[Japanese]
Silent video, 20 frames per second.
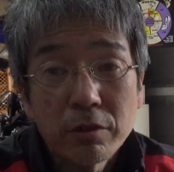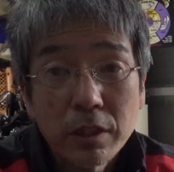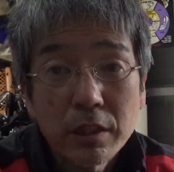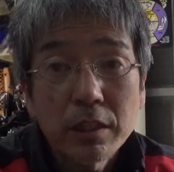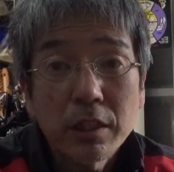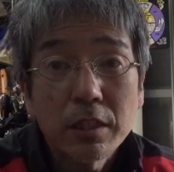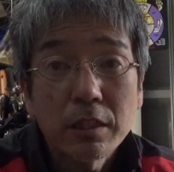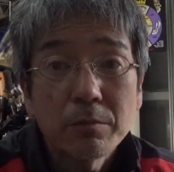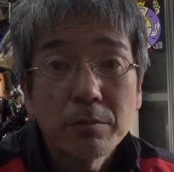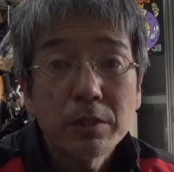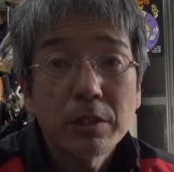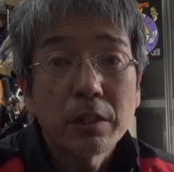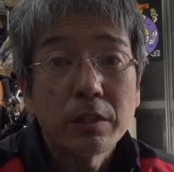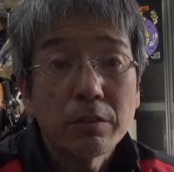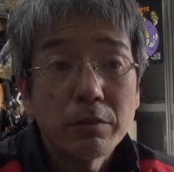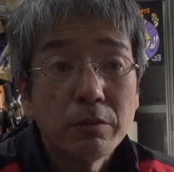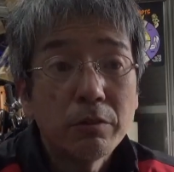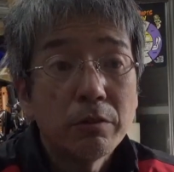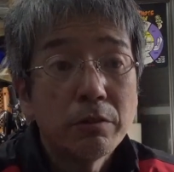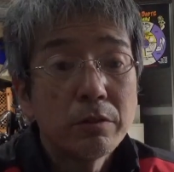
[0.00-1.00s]
ね、されてましたけ
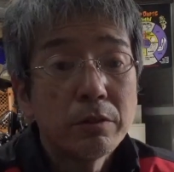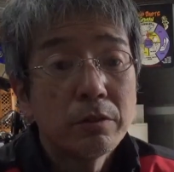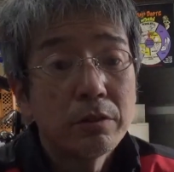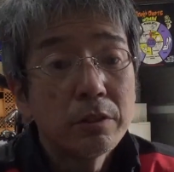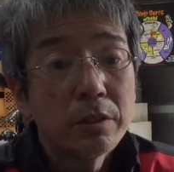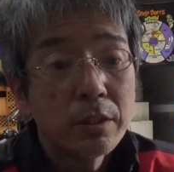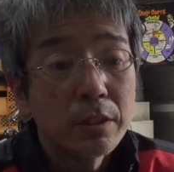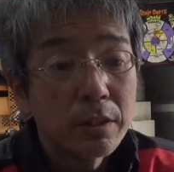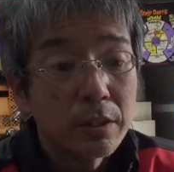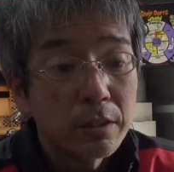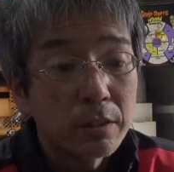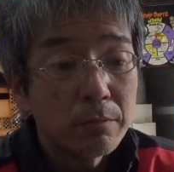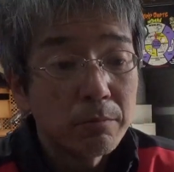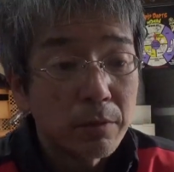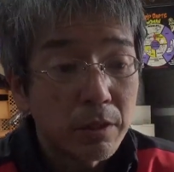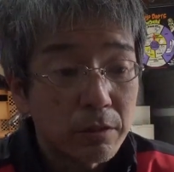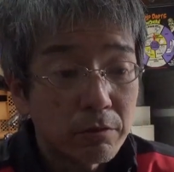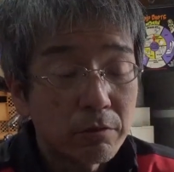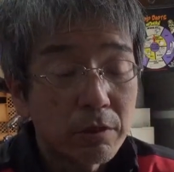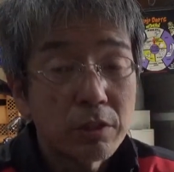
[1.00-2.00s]
ど、
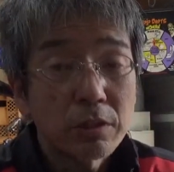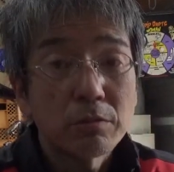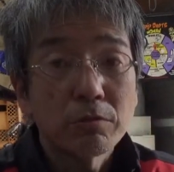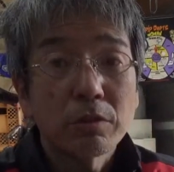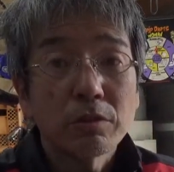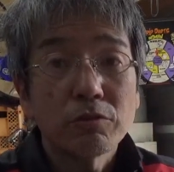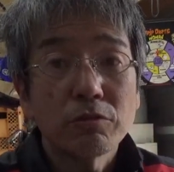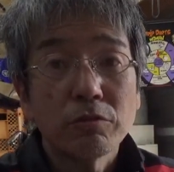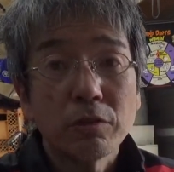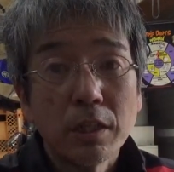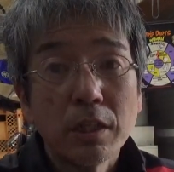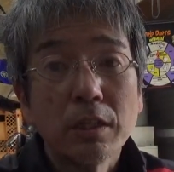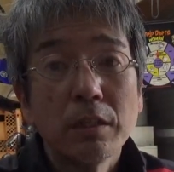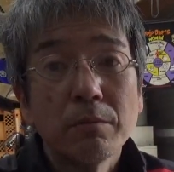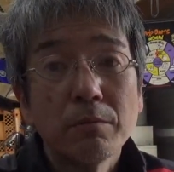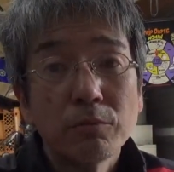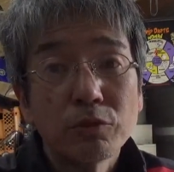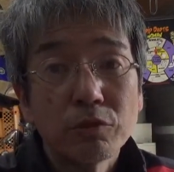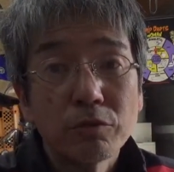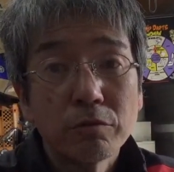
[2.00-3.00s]
まあ、詳しいことはちょっとね、
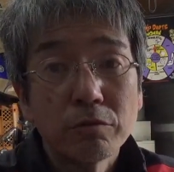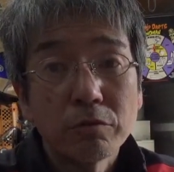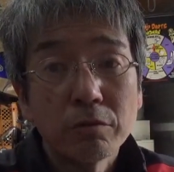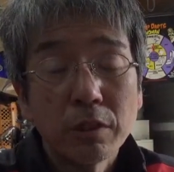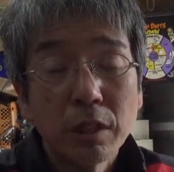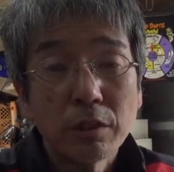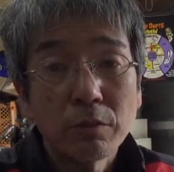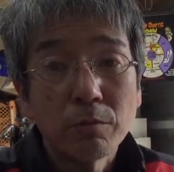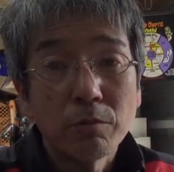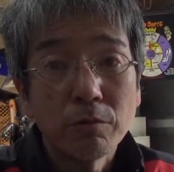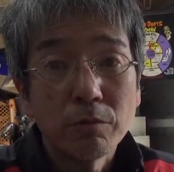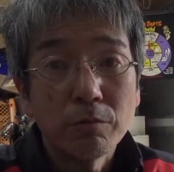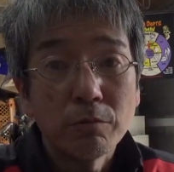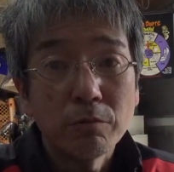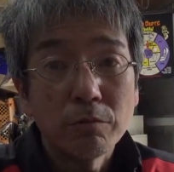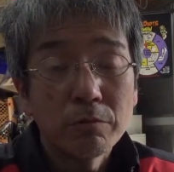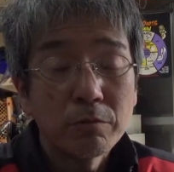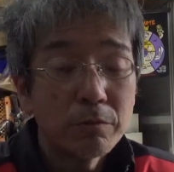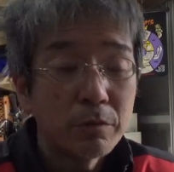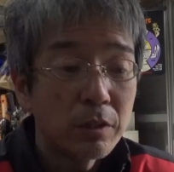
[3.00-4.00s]
もちろん何とも、
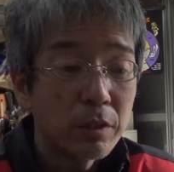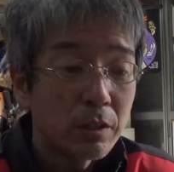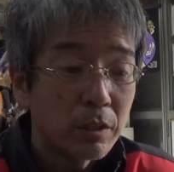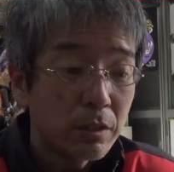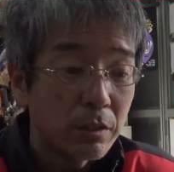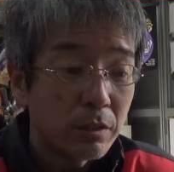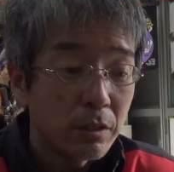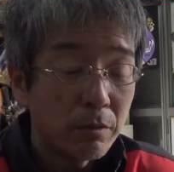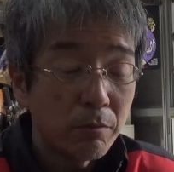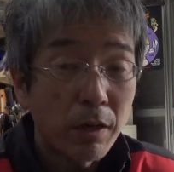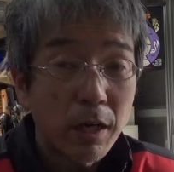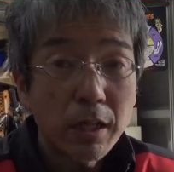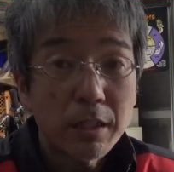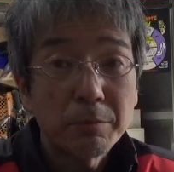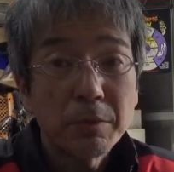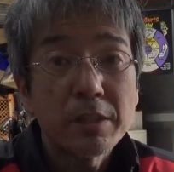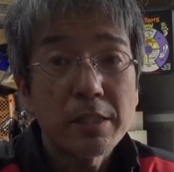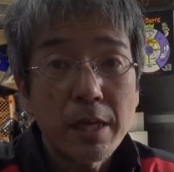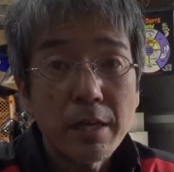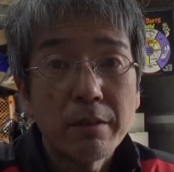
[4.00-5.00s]
えー、分かり
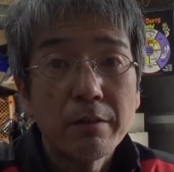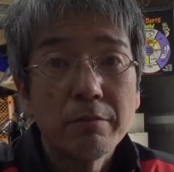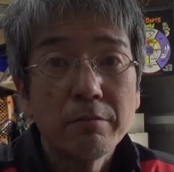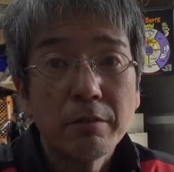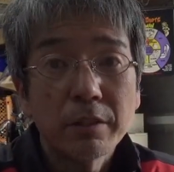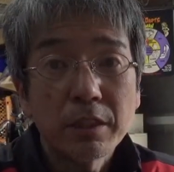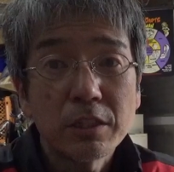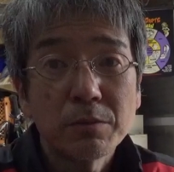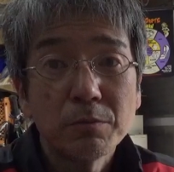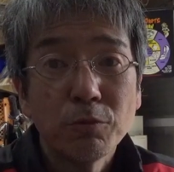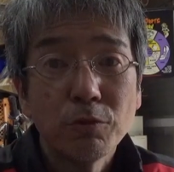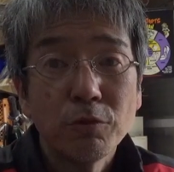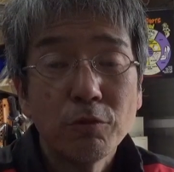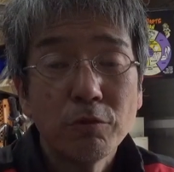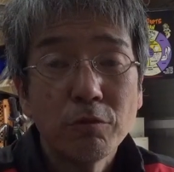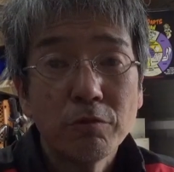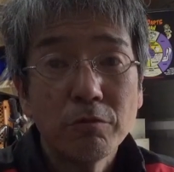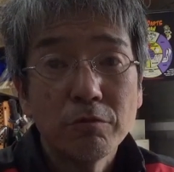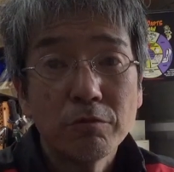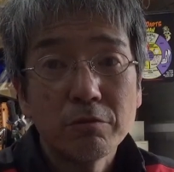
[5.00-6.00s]
ません。私も、